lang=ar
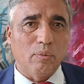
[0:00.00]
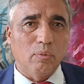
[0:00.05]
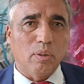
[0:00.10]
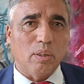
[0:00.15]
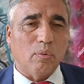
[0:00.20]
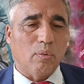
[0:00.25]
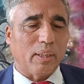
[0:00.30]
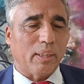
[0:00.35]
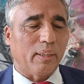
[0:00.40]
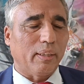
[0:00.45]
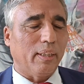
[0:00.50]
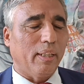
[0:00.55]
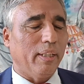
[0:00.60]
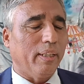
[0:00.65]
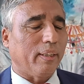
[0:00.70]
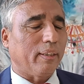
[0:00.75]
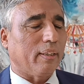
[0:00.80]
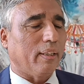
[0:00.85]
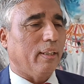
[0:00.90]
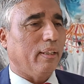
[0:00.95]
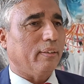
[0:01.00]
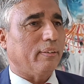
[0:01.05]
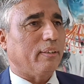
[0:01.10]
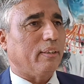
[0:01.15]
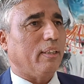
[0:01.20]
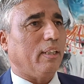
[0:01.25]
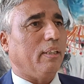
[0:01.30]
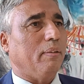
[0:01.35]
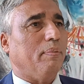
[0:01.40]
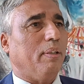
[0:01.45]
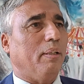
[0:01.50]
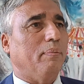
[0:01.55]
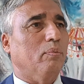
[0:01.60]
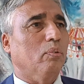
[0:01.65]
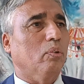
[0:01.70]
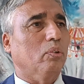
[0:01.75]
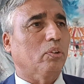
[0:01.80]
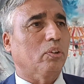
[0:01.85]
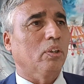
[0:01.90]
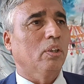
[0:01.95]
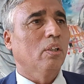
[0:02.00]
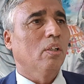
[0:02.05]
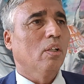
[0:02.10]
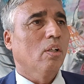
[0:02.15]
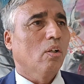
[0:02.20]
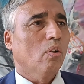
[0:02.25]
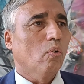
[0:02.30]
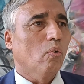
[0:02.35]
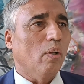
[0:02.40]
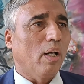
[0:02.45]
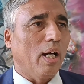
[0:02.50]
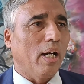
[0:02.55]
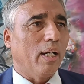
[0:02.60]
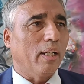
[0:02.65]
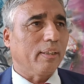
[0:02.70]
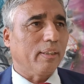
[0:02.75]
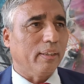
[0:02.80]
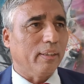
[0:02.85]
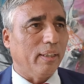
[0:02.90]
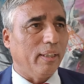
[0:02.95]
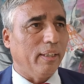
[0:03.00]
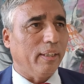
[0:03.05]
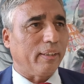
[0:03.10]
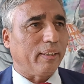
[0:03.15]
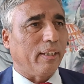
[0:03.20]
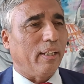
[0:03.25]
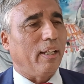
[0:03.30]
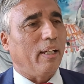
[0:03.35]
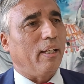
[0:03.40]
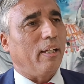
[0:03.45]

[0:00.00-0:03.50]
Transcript: وكذلك سيدي علي بن حمدوش وكذلك